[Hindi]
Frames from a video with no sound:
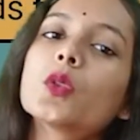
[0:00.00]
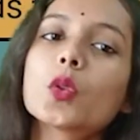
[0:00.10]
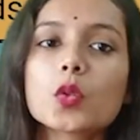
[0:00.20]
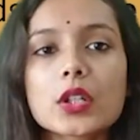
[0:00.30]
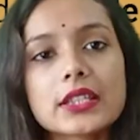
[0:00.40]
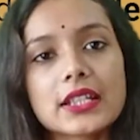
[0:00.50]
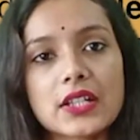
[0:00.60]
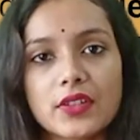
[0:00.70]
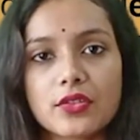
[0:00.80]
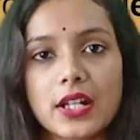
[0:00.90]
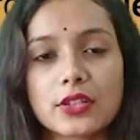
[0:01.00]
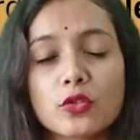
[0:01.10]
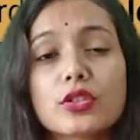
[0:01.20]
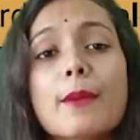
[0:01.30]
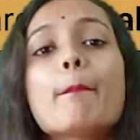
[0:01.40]
दोनों की तरफ अट्रैक्ट
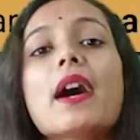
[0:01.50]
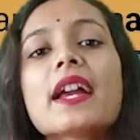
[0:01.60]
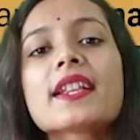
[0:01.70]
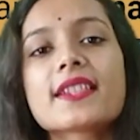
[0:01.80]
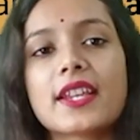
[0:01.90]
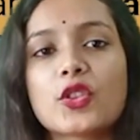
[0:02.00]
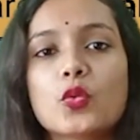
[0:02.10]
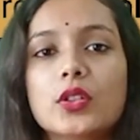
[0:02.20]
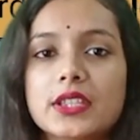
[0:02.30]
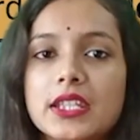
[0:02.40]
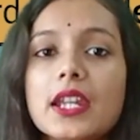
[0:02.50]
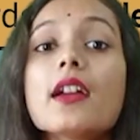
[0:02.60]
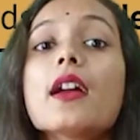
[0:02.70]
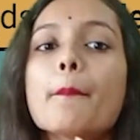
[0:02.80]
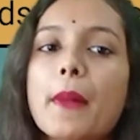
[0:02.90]
होते हैं बाय सेक्शुअल ठीक है
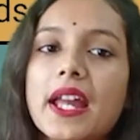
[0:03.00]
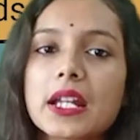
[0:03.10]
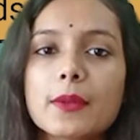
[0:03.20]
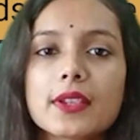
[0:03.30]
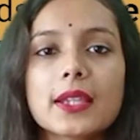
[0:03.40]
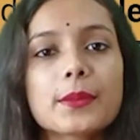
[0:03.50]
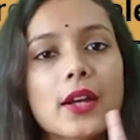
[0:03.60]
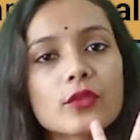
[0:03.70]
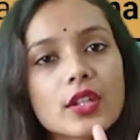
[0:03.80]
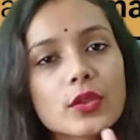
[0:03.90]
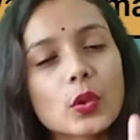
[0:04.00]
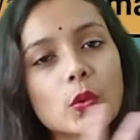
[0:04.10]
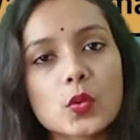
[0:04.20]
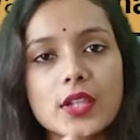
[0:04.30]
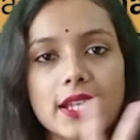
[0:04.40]
बाय का मतलब क्या होता है
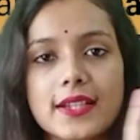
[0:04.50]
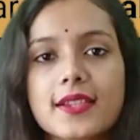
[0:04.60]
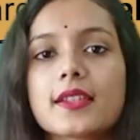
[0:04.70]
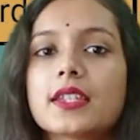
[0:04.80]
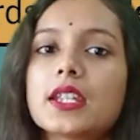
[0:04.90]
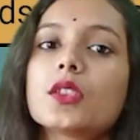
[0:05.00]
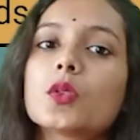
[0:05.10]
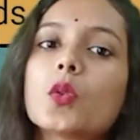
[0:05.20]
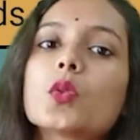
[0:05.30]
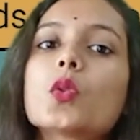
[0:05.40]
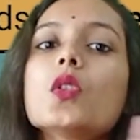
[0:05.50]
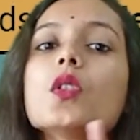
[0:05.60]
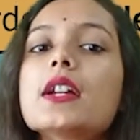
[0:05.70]
दोनों सेक्स ठीक है दोनों